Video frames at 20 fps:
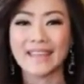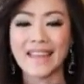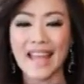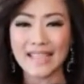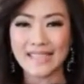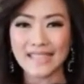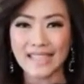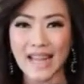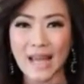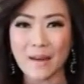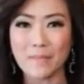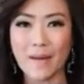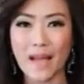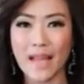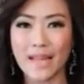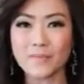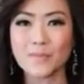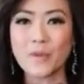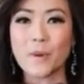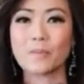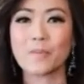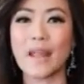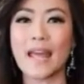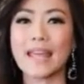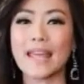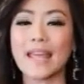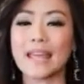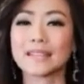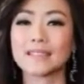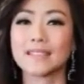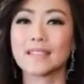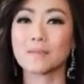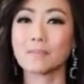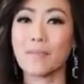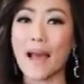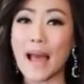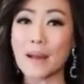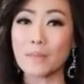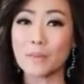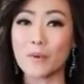น่าจะทำให้ชมได้เห็นถึง
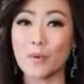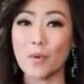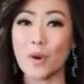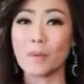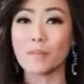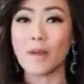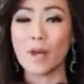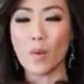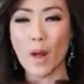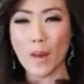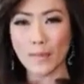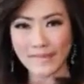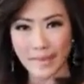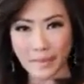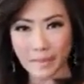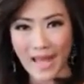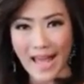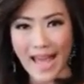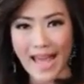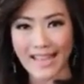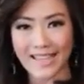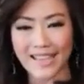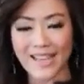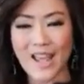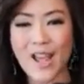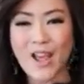ภาพรวมและความสำคัญ